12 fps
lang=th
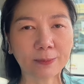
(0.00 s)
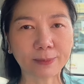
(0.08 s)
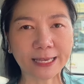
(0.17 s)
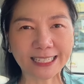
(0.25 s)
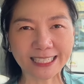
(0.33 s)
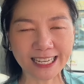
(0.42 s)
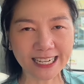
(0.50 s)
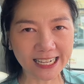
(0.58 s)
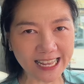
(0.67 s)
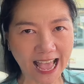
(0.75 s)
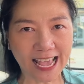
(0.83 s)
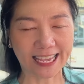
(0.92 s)
มีชิ้น
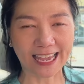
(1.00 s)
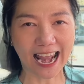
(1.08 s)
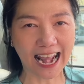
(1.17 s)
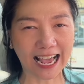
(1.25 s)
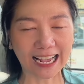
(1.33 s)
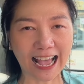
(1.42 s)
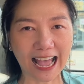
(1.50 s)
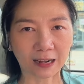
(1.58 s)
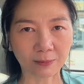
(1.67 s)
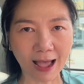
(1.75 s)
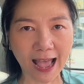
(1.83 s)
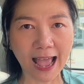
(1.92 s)
ใหญ่อลังการ
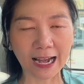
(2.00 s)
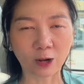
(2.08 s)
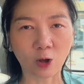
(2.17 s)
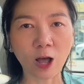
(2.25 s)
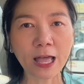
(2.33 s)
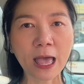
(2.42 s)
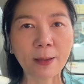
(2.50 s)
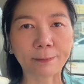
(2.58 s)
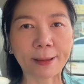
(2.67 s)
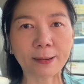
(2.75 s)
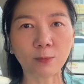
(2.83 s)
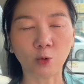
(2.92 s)
มาก แล้วก็
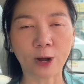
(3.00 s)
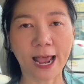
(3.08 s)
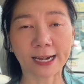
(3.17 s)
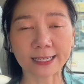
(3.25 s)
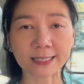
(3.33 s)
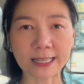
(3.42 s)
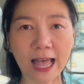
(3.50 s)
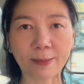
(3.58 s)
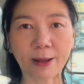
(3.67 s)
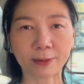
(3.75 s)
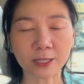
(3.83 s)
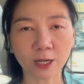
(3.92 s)
เป็นหมูแดงในสไตล์
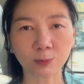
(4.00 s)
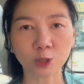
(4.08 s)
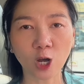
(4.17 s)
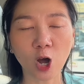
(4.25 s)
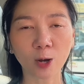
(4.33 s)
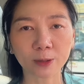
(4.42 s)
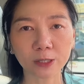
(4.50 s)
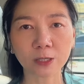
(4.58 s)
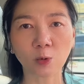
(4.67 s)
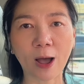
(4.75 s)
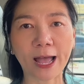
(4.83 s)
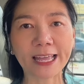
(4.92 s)
แบบที่จอมชอบก็คื
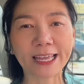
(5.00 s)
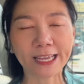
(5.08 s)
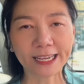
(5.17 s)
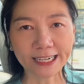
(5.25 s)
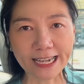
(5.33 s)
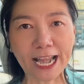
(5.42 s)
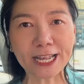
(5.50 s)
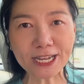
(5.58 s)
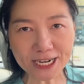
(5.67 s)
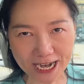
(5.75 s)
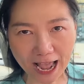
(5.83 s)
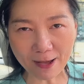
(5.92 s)
อว่า เน้น
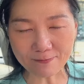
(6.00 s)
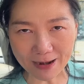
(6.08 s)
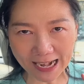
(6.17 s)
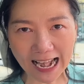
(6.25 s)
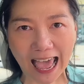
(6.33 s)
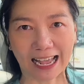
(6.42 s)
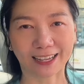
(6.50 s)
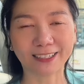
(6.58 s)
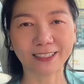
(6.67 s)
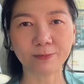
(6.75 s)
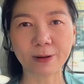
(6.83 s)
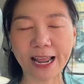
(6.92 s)
เนื้อเป็นหลัก
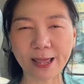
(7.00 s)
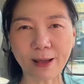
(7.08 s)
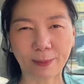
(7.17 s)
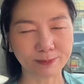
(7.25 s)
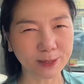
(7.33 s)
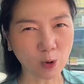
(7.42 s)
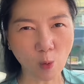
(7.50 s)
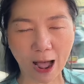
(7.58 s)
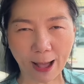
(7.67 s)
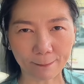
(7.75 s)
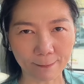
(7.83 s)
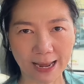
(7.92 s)
คือไม่ได้แบบมีควา
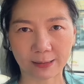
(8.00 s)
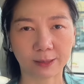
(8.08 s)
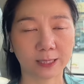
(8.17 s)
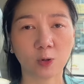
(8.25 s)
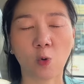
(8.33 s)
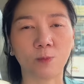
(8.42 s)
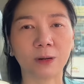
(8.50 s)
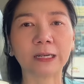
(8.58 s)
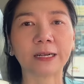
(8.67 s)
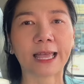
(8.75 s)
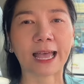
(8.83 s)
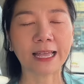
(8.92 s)
มมันผสมเล
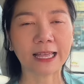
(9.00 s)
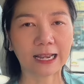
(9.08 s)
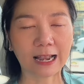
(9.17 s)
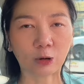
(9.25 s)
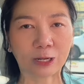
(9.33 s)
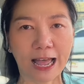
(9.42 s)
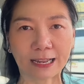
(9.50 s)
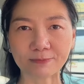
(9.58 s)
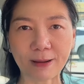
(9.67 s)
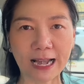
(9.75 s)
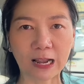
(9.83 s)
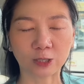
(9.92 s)
ยอะ่ะเราทาน
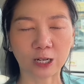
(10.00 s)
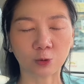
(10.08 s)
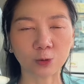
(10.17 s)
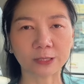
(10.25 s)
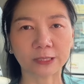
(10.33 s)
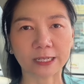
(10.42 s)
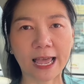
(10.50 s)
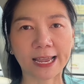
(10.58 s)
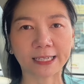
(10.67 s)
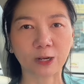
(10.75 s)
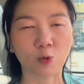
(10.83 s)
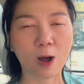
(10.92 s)
ไปเราจะรู้สึกได้
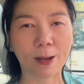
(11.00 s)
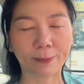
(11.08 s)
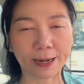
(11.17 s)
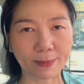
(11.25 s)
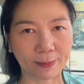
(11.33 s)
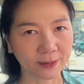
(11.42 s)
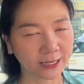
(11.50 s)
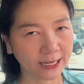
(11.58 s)
ถึงความเป็นแบบ